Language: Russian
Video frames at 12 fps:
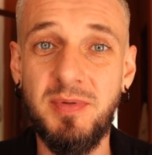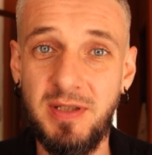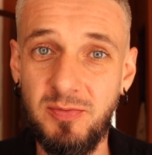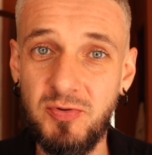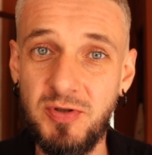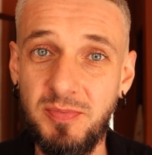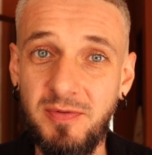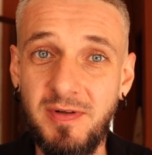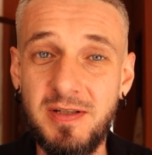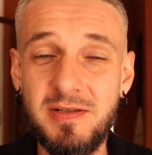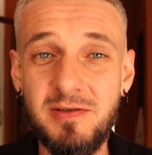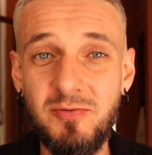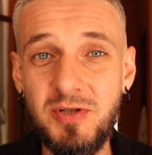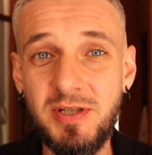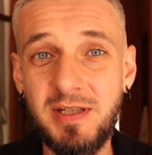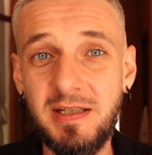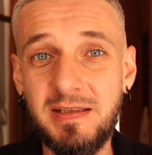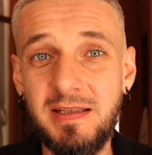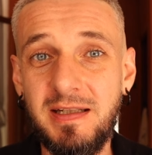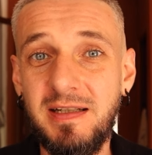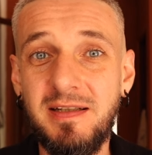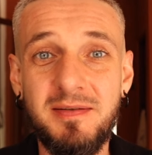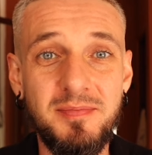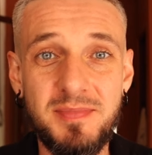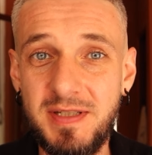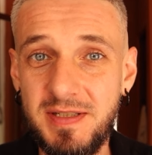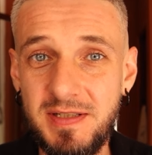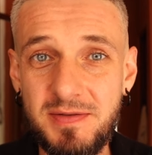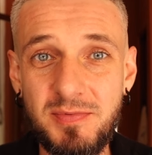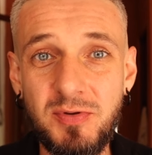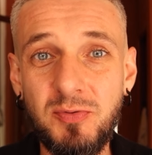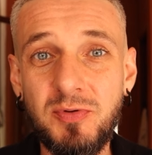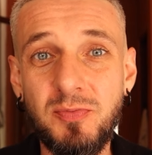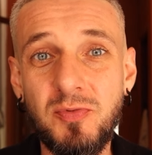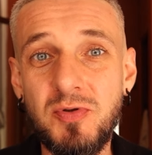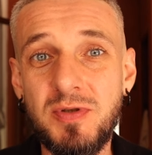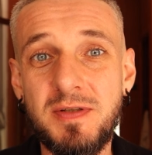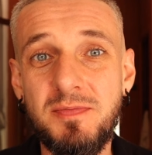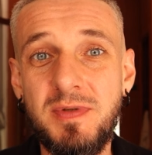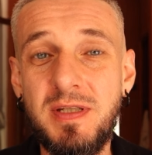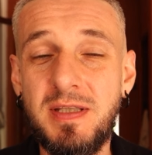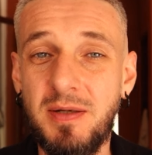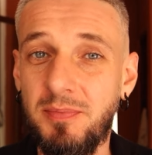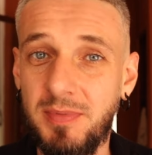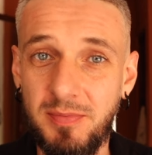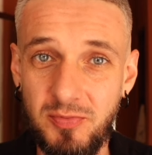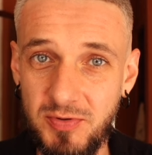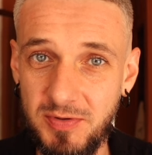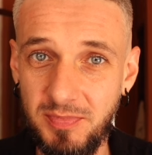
Потому что бывают случаи, когда 10 минут может изменить, там, допустим,